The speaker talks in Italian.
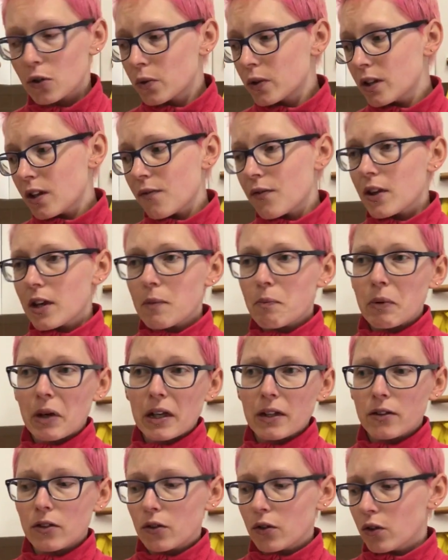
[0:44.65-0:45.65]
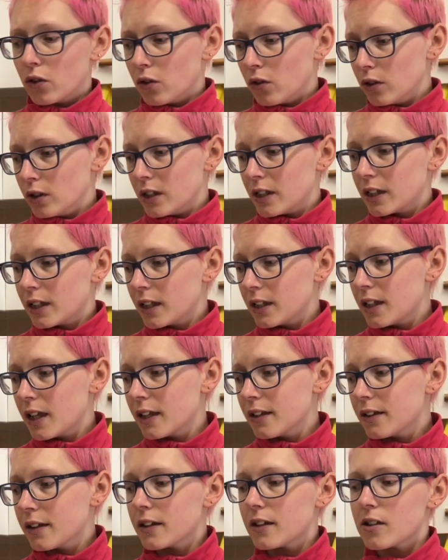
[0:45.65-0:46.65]
quindi vi riprendo gli
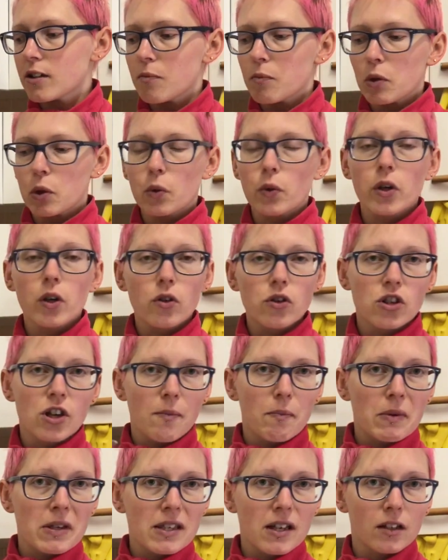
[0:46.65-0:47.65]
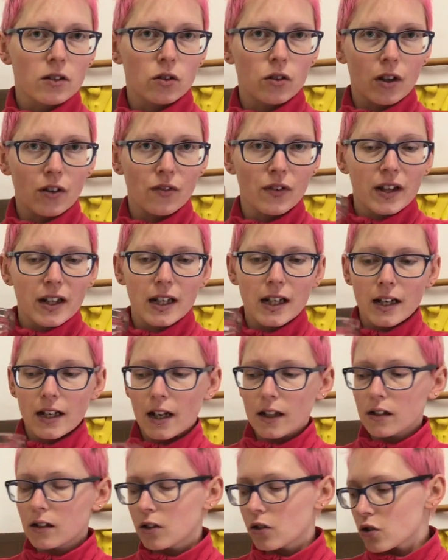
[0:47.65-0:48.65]
ingredienti, ad esempio qui ho già pesato la
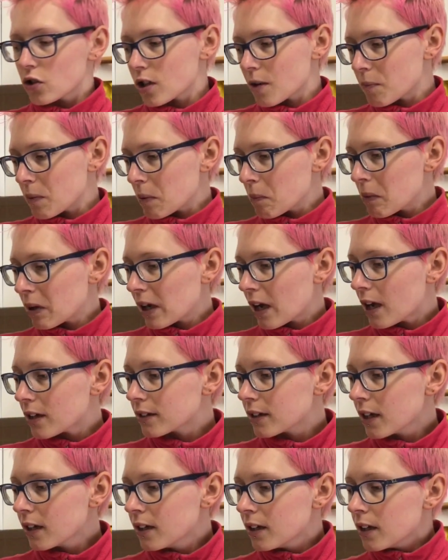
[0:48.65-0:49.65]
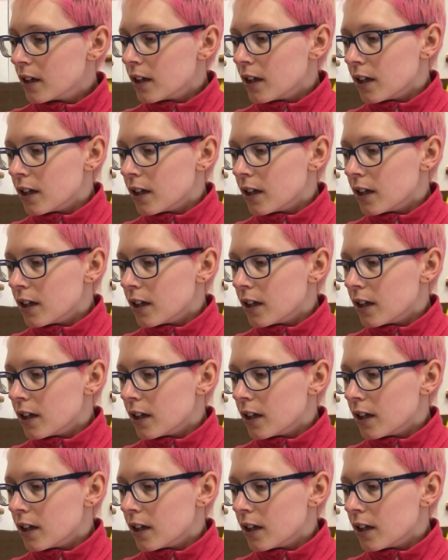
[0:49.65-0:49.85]
farina, l'ho già preparata,